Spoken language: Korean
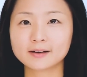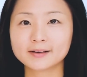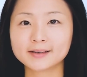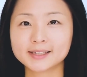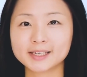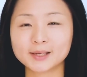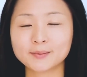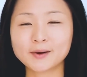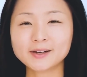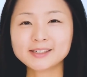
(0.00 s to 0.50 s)

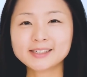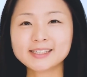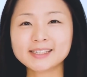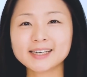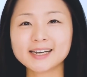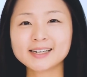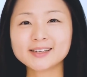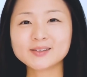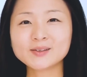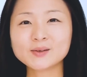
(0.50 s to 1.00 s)
이번
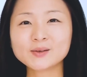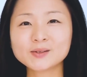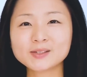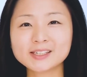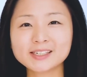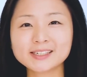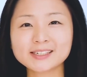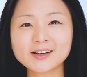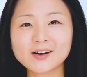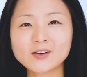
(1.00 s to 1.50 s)
시간도
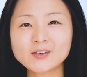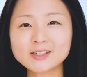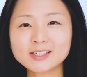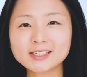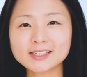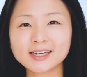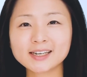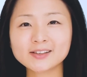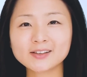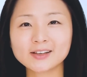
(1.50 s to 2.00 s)
즐거운
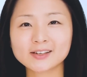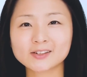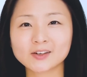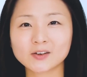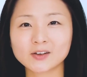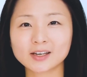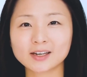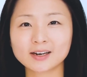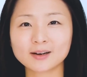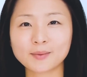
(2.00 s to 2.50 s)
시간
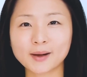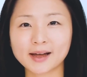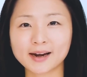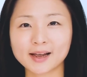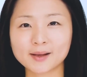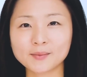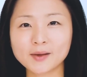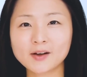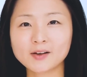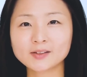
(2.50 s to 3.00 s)
되셨길
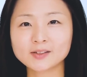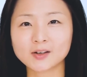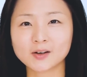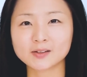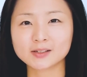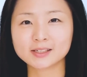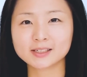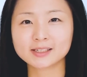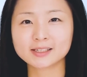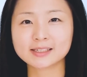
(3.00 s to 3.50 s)
바라며
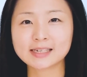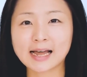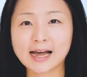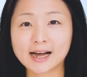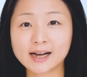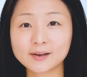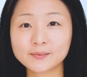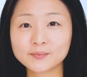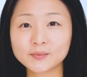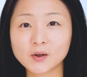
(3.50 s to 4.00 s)
저는
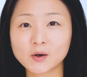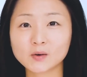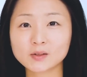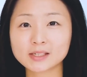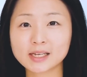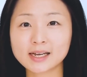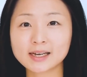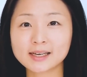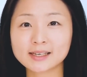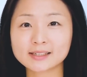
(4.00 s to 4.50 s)
다음
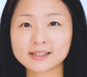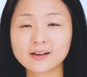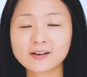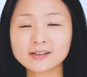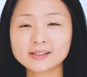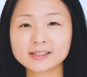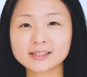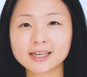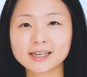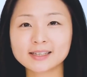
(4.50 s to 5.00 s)
영상에서
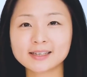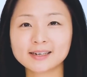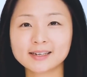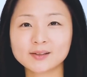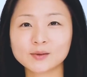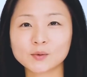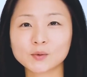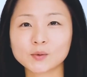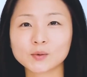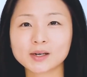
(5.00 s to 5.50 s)

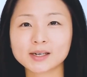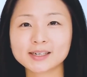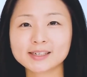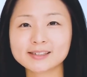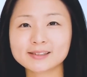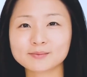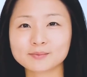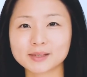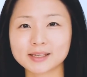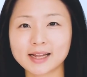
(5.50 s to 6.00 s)
인사드리도록
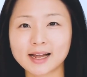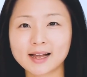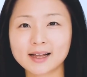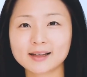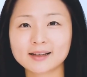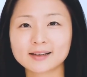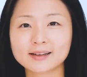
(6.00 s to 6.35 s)
하겠습니다.